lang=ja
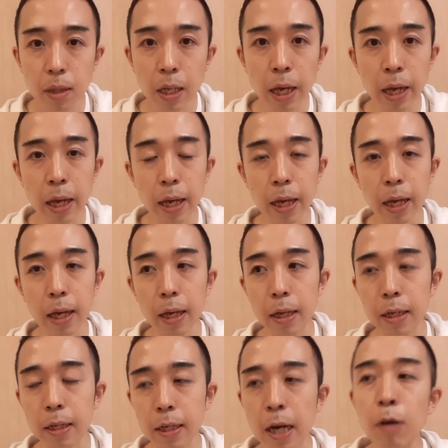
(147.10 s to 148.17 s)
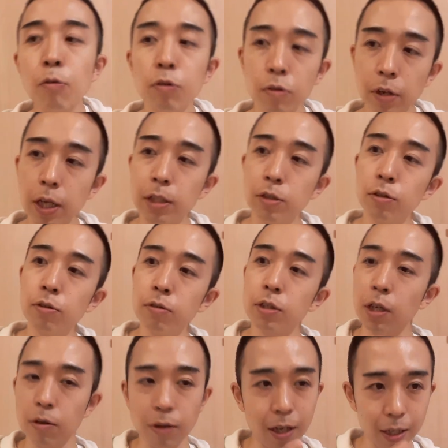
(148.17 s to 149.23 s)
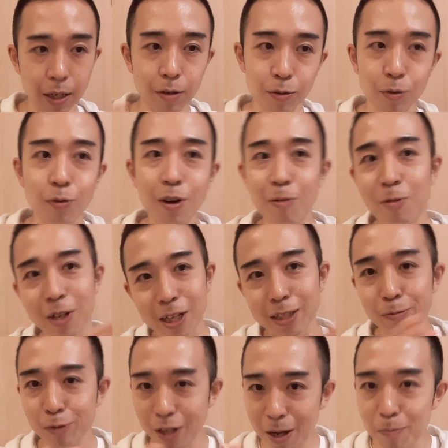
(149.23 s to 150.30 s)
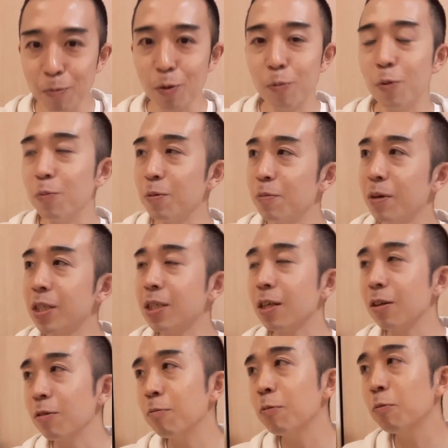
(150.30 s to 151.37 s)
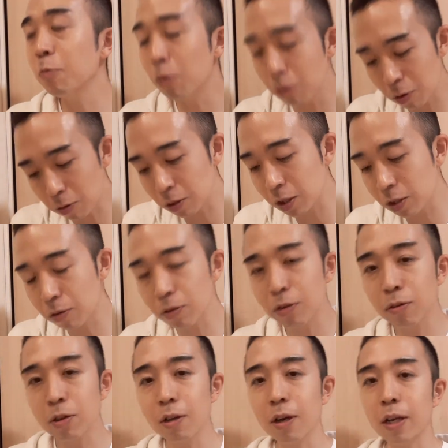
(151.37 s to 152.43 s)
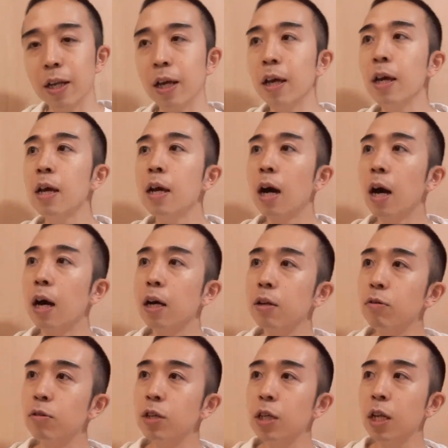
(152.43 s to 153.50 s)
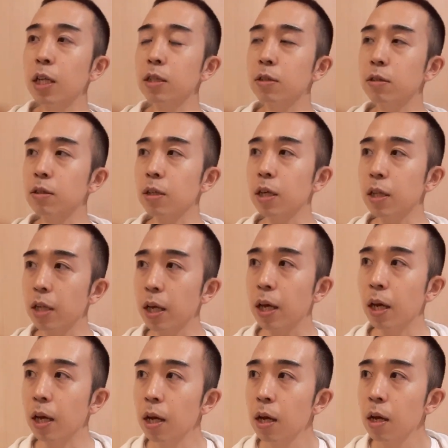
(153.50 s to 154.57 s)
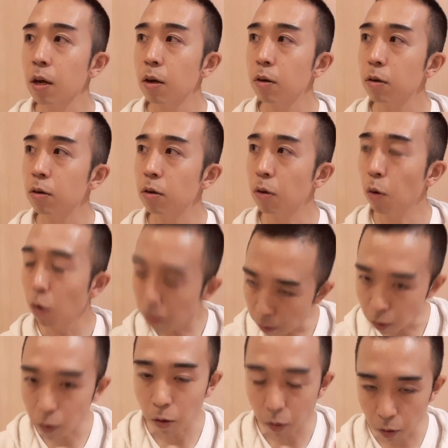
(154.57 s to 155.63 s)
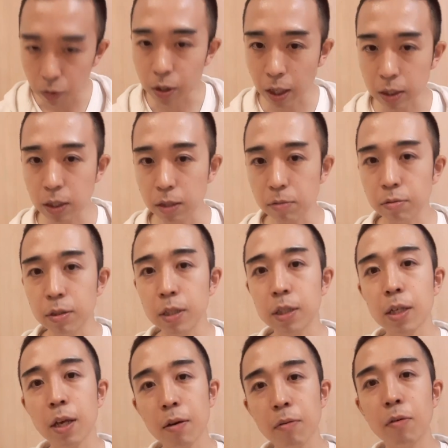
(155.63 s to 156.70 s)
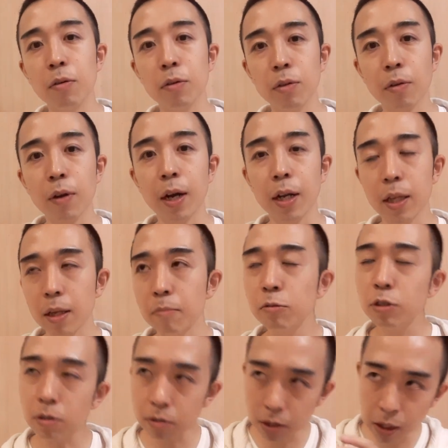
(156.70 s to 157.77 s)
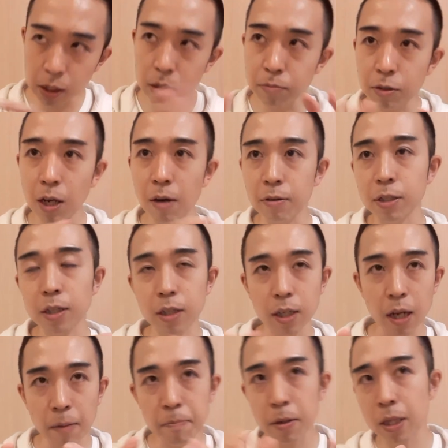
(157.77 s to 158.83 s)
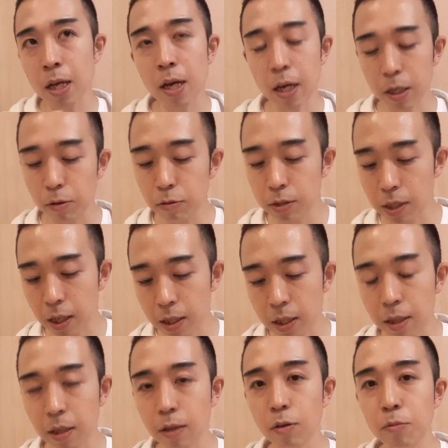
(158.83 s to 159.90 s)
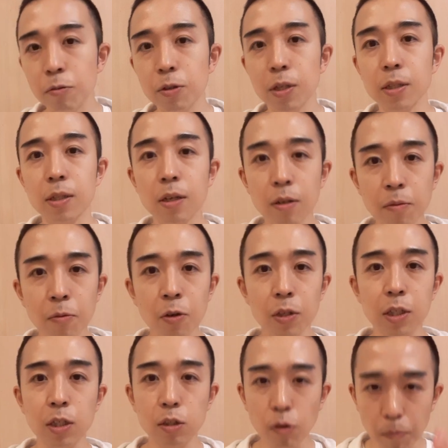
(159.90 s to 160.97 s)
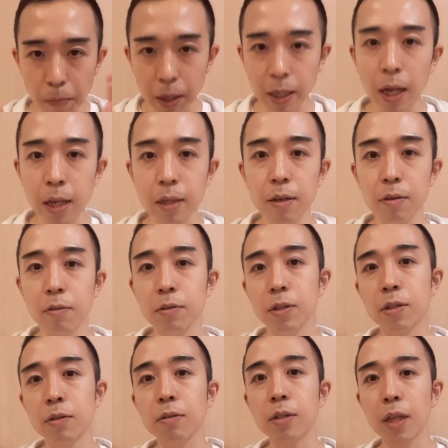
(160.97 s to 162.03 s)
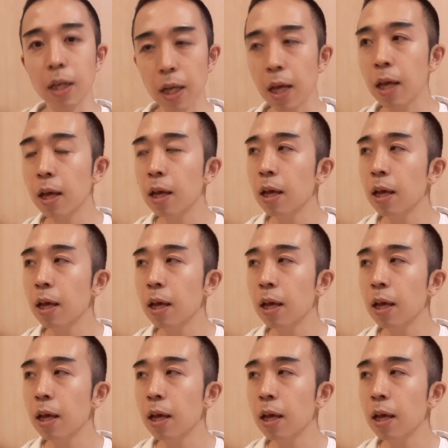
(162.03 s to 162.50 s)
えー、過去のね、受賞者の方の動画も私も何本も見ましたけども、本当に人によってはね、あの、2年続けて、ほぼ同じ振り付けを踊られて、もちろんリズムに合わせて何パターンか用意されてたと思うんですけども、必勝パターンっていうのを作ってね、